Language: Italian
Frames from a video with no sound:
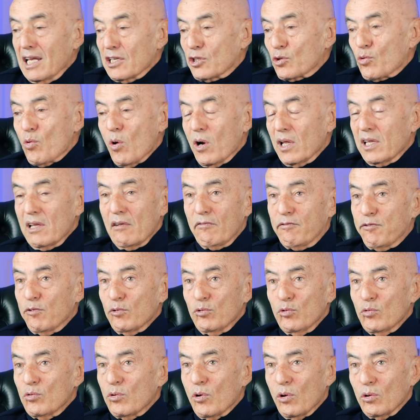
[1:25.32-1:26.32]
le scuole del
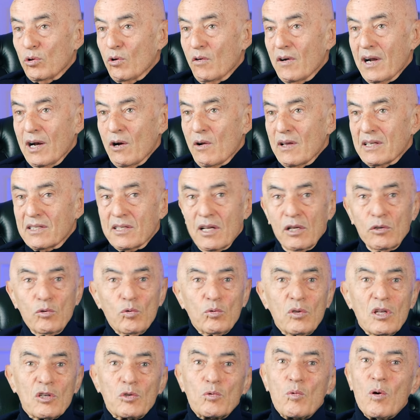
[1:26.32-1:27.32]
futuro dovranno essere
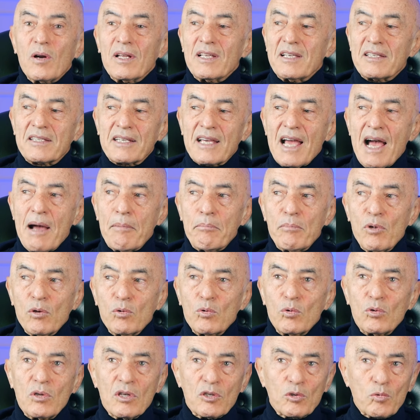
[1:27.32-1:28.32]
tutte scuole di scambio,
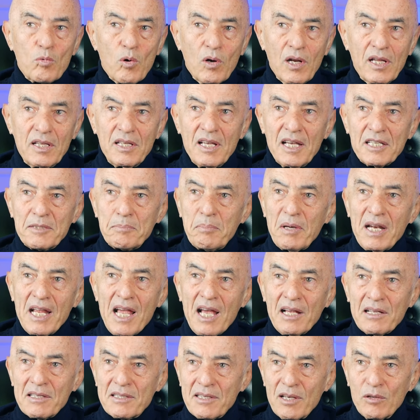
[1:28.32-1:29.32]
tutte scuole di
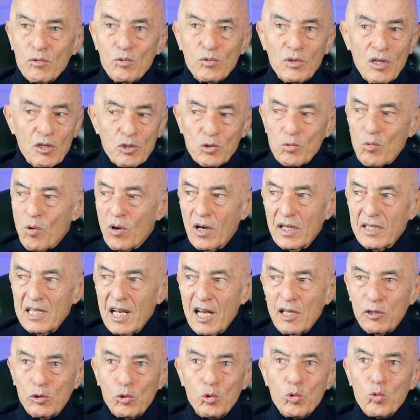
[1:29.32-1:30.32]
esperienza, tutte scuole di
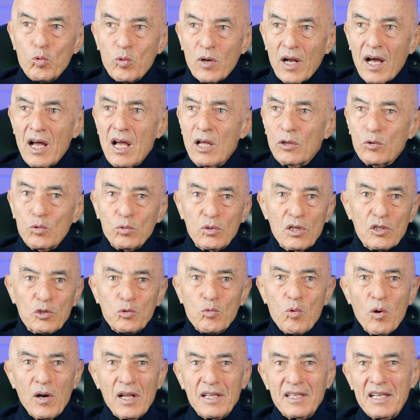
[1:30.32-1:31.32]
lettura, tutte
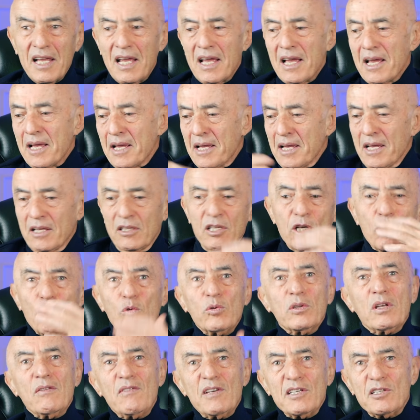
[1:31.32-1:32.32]
scuole di, di
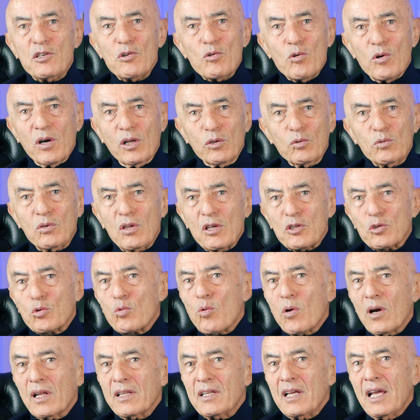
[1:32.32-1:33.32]
condivisione, tutte
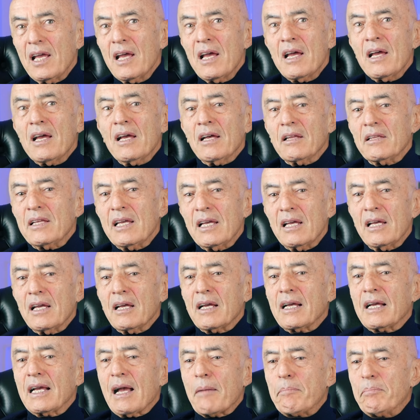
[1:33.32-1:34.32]
scuole di,
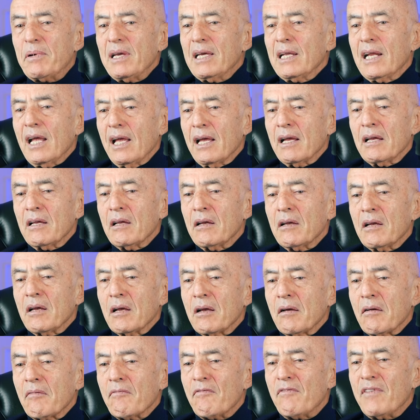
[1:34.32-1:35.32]
di capire,
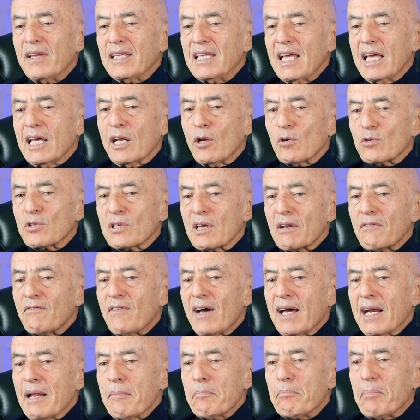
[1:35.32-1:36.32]
vedere,
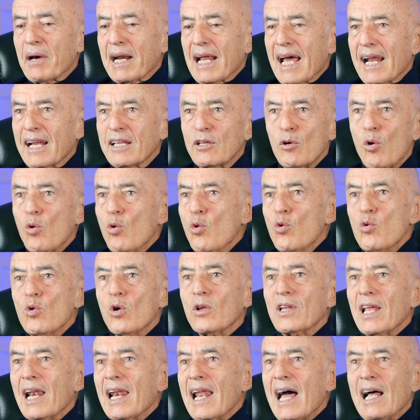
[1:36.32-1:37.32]
osservare, imparare
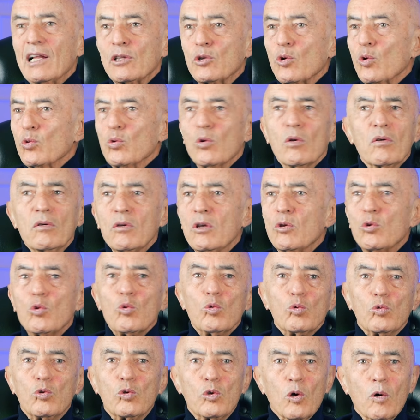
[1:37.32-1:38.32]
l'uno dall'altro
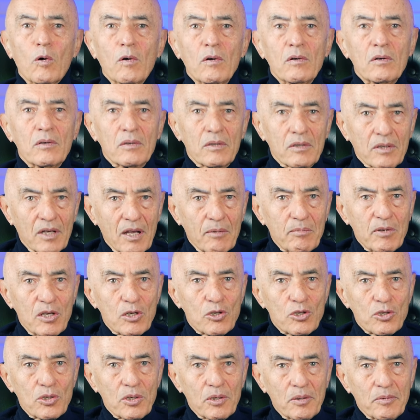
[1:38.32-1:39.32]
tutto,
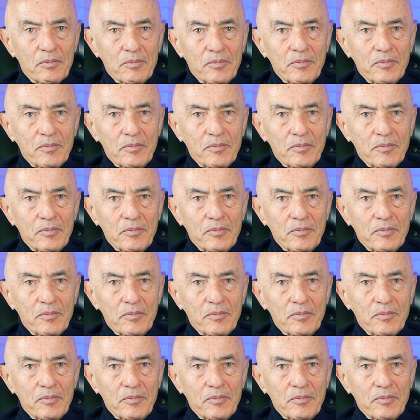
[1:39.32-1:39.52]
capisci?